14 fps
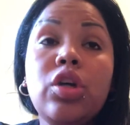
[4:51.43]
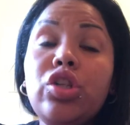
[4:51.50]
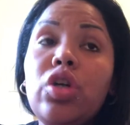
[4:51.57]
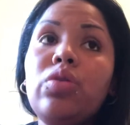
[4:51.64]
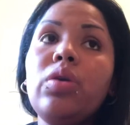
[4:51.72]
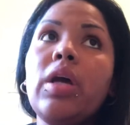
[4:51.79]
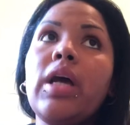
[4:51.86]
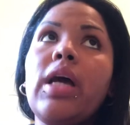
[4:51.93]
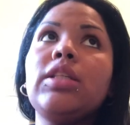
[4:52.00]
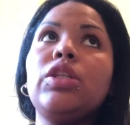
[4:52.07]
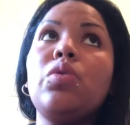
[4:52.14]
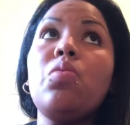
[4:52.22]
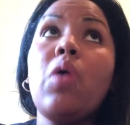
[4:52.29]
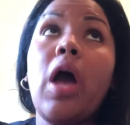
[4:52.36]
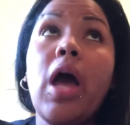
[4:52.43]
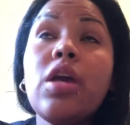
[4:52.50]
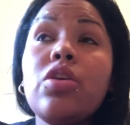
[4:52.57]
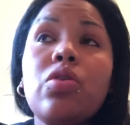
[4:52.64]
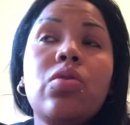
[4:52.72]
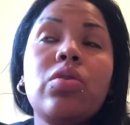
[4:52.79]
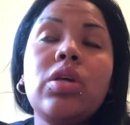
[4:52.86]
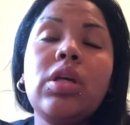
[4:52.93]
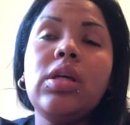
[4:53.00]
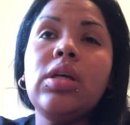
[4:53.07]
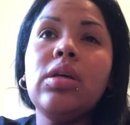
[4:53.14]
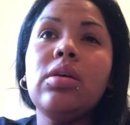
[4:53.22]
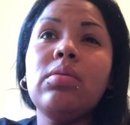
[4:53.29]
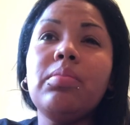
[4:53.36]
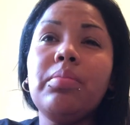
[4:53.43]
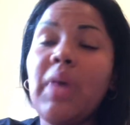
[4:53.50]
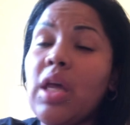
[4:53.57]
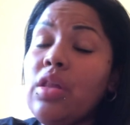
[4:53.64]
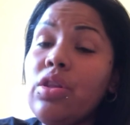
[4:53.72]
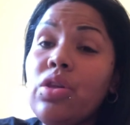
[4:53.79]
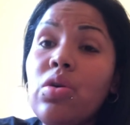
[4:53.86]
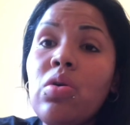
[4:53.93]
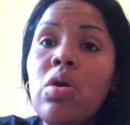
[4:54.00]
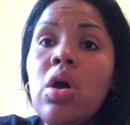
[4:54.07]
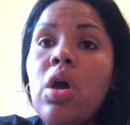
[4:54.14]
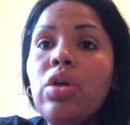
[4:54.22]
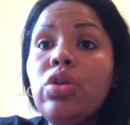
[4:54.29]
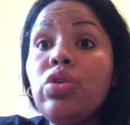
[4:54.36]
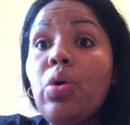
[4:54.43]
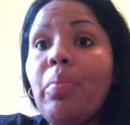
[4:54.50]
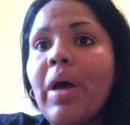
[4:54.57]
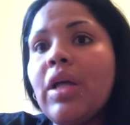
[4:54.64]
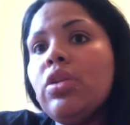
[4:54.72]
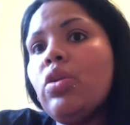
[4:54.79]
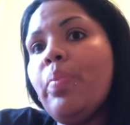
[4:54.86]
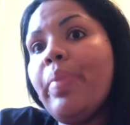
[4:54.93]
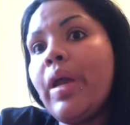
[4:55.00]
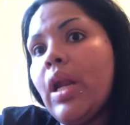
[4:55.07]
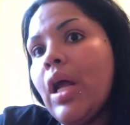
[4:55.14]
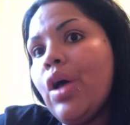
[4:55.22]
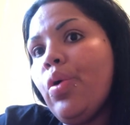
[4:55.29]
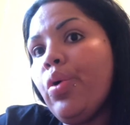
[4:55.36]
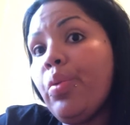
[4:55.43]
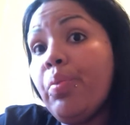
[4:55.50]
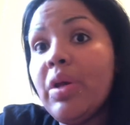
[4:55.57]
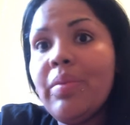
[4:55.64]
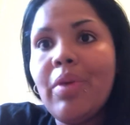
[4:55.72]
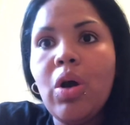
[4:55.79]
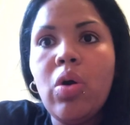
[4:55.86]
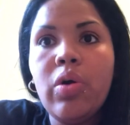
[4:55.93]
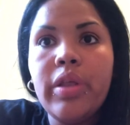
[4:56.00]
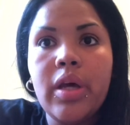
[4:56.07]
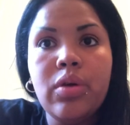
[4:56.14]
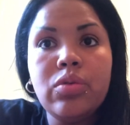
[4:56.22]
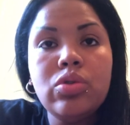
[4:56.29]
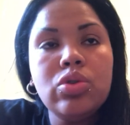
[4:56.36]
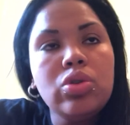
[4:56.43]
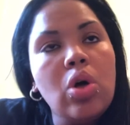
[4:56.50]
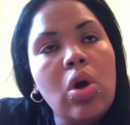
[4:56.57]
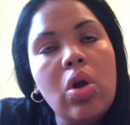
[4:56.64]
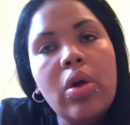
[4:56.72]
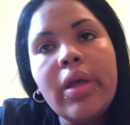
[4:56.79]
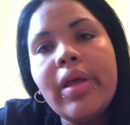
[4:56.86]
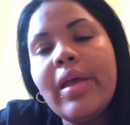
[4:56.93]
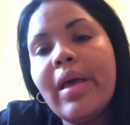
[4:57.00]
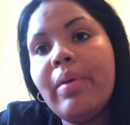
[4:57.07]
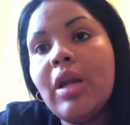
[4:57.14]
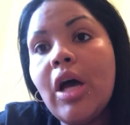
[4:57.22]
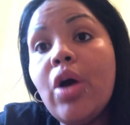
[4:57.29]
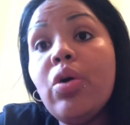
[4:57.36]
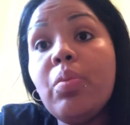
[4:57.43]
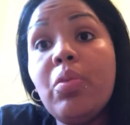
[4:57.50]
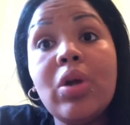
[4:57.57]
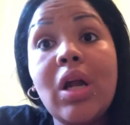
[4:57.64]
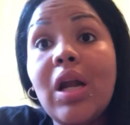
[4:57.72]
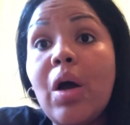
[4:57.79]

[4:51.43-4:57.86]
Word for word: Yo duré casi un año y medio tomando para la hormona. y me jodieron todo lo que llaman las hormonas.